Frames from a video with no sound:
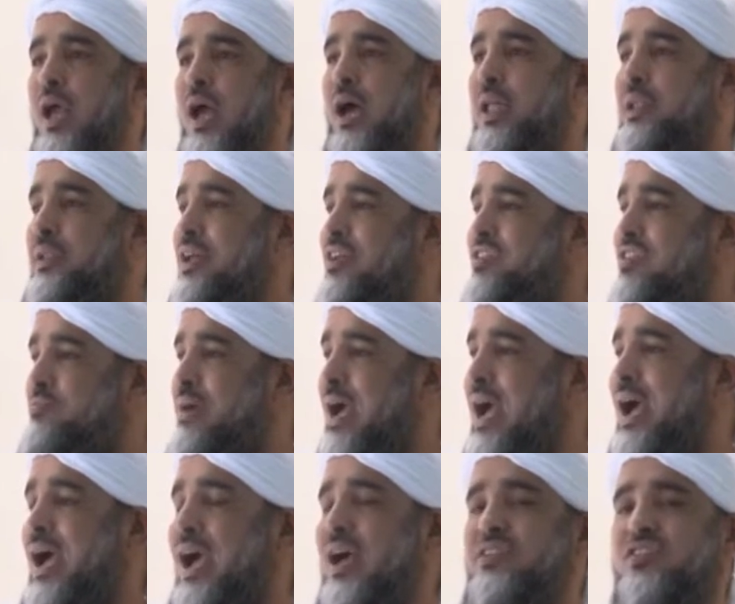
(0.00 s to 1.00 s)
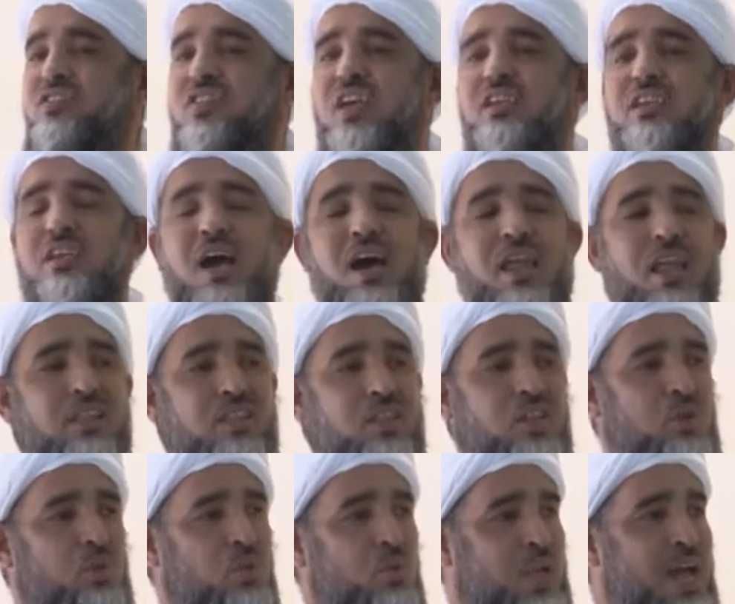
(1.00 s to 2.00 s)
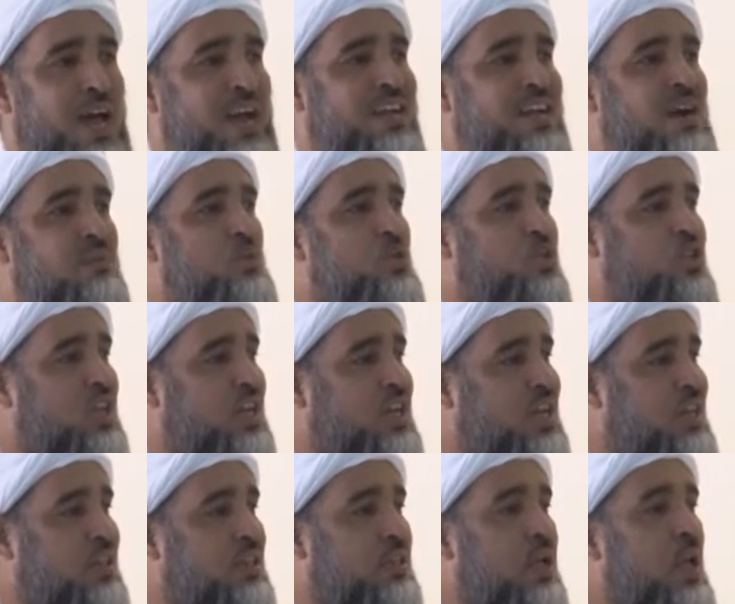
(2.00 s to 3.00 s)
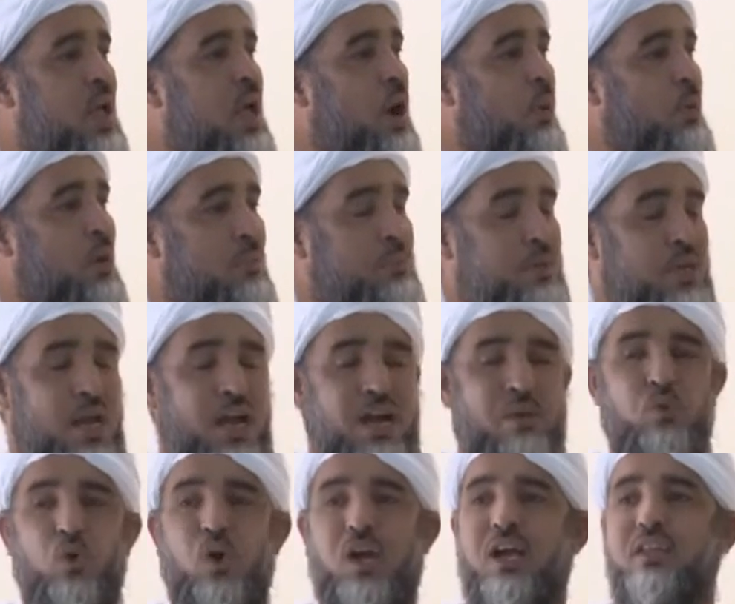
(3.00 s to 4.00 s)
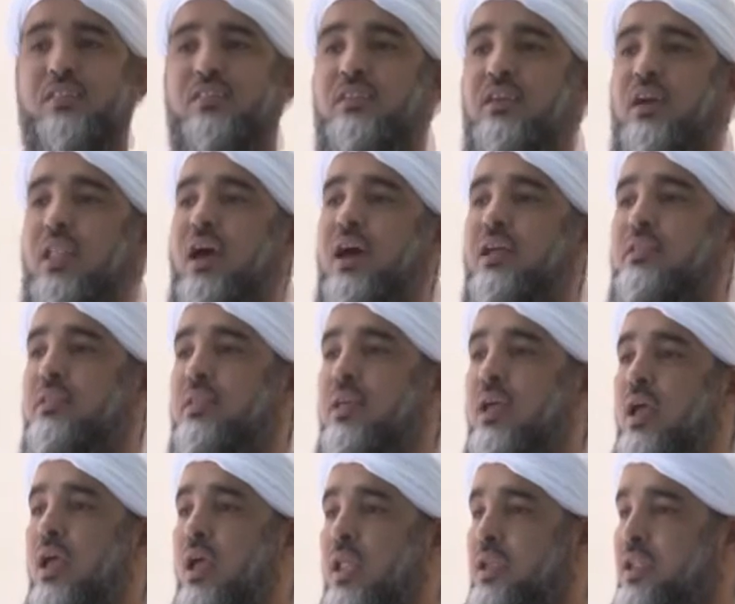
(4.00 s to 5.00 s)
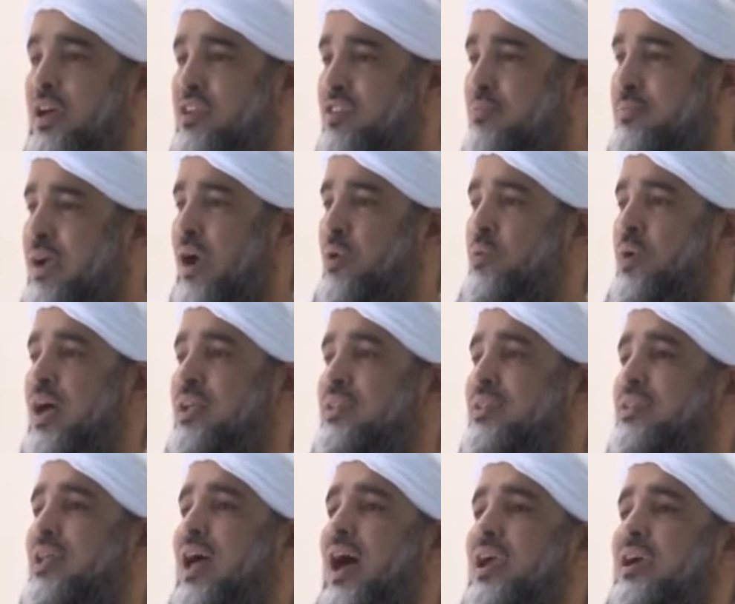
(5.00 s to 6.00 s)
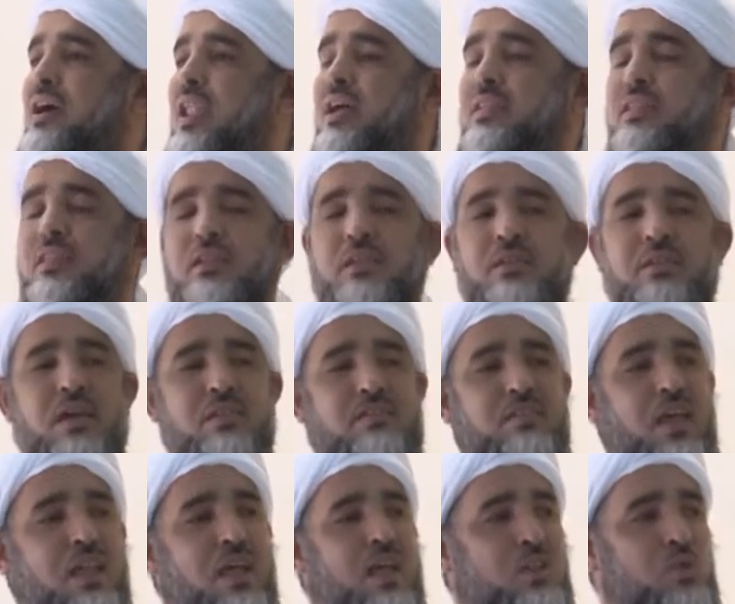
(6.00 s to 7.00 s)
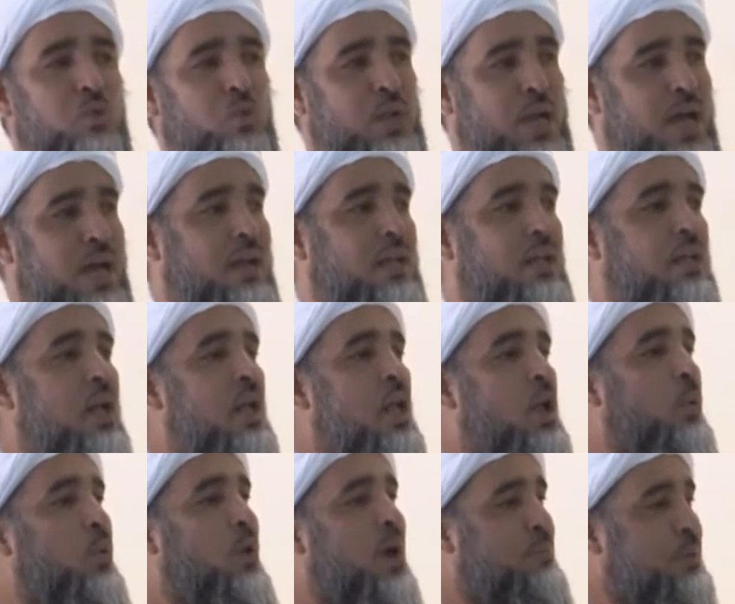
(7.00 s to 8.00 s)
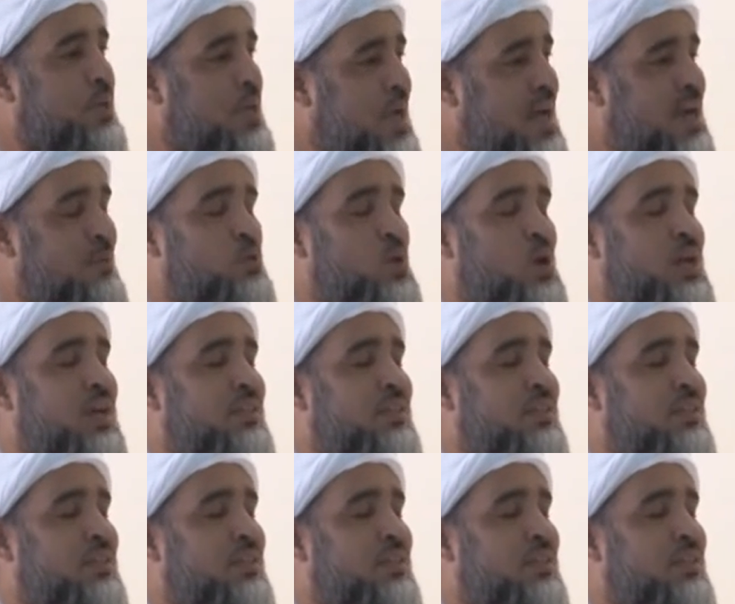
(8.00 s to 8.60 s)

أن نسمع عن سيارة هناك مسكت مخدرات نسمع عن طائرة نزلت هناك وبها